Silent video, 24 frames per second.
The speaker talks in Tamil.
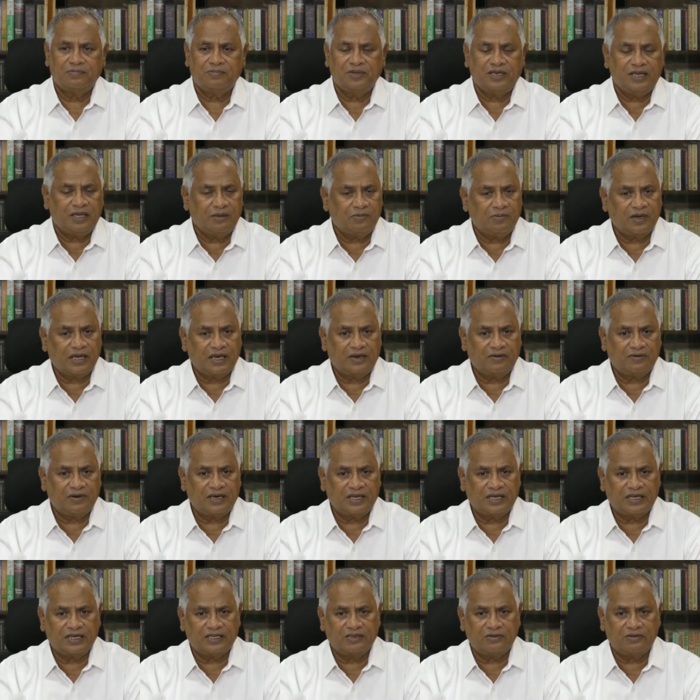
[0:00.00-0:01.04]

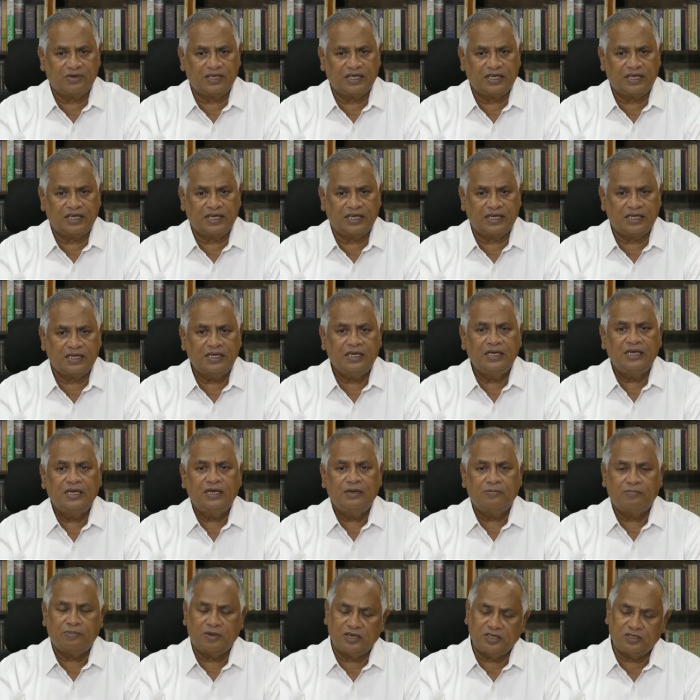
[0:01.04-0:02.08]
பிரியமானவர்களே கத்துடைய
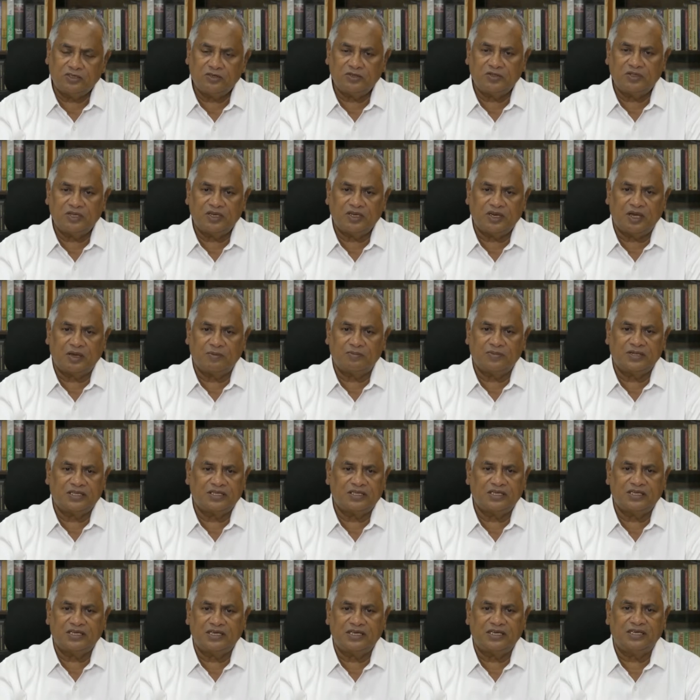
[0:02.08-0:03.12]
பரிசுத்த
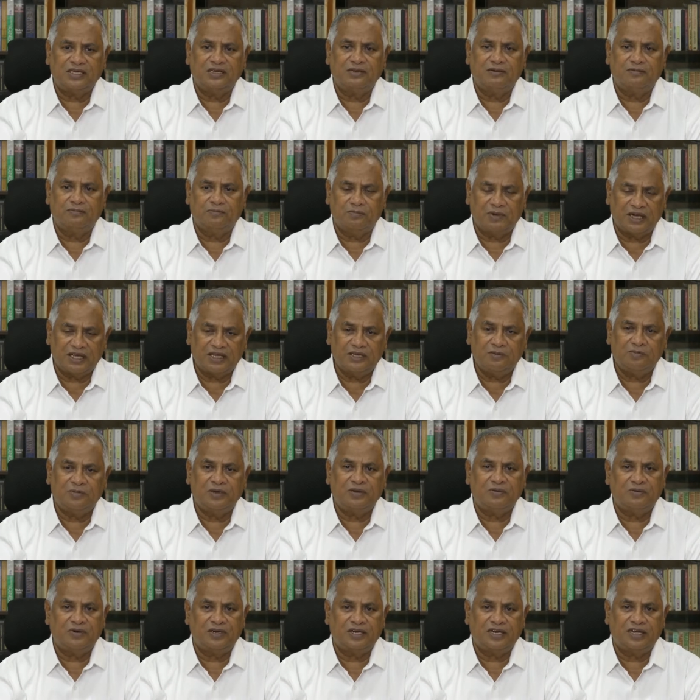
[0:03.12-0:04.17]
நாமத்துக்கு
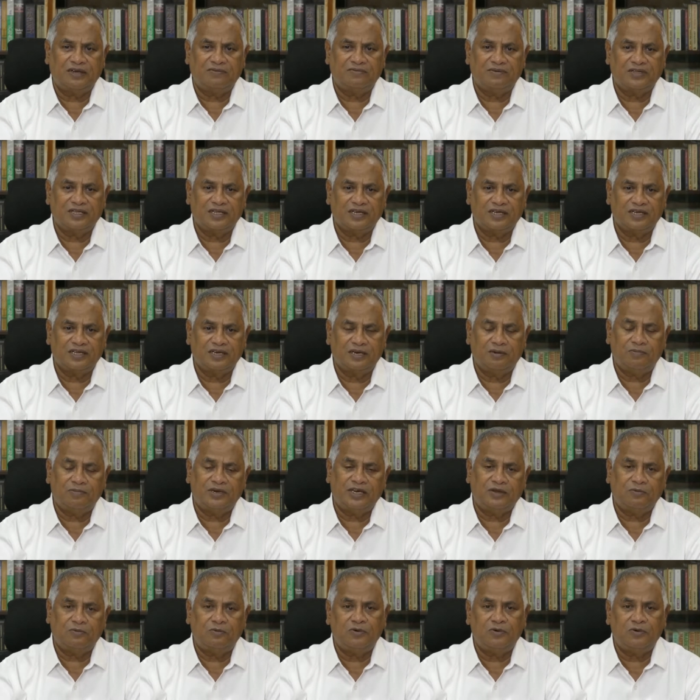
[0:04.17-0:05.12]
மகிமை உண்டாவது நம்முடைய